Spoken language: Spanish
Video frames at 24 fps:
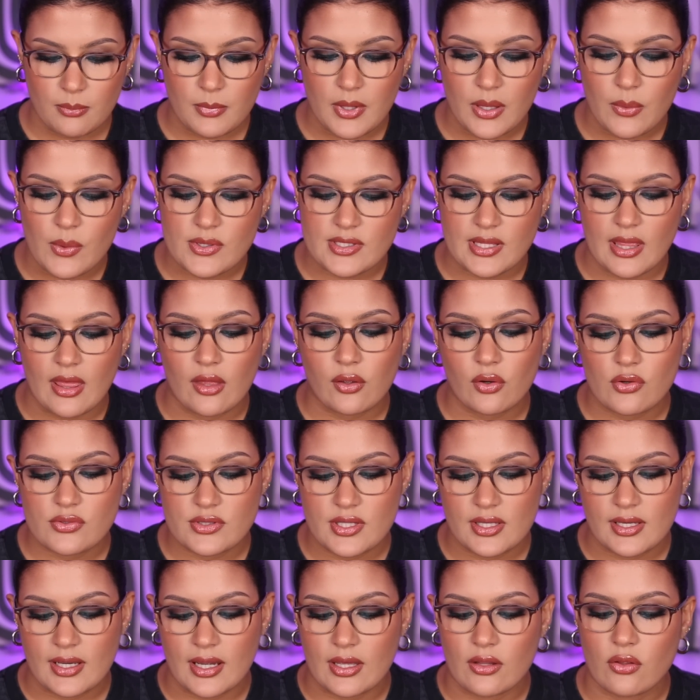Mi hijo está
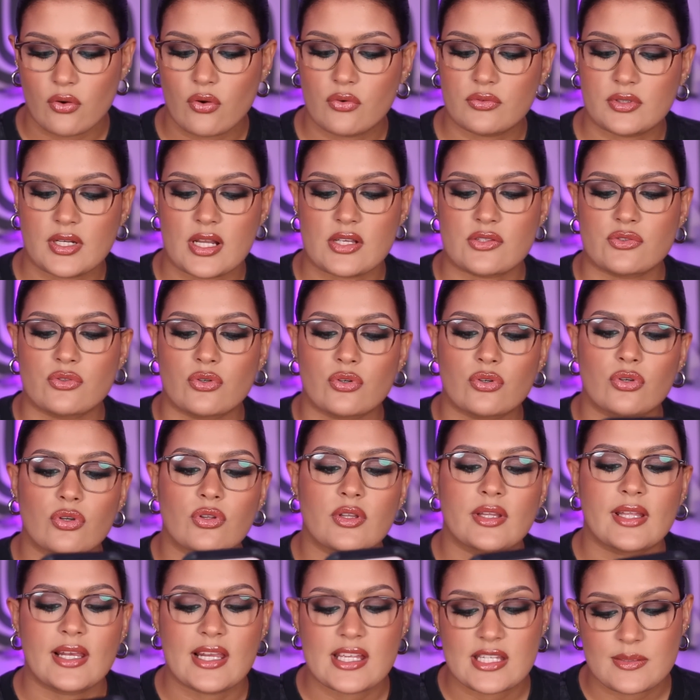diagnosticado con trastorno
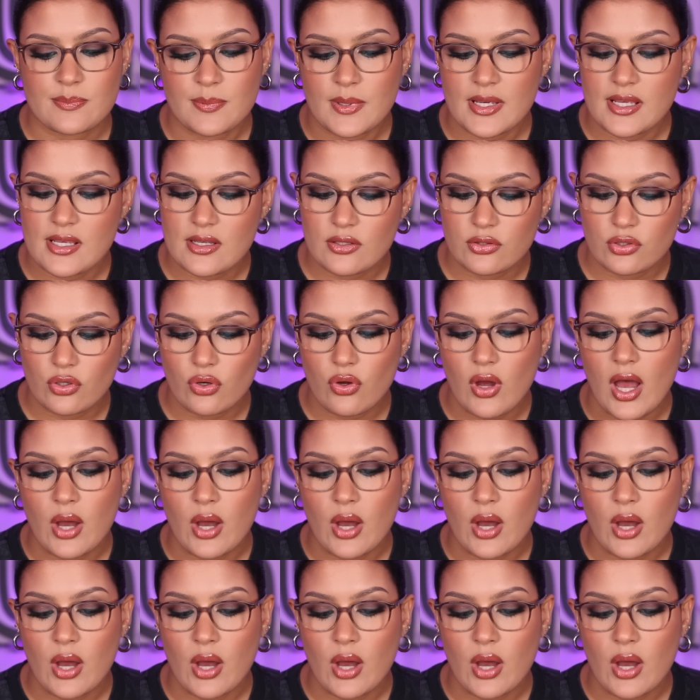del espectro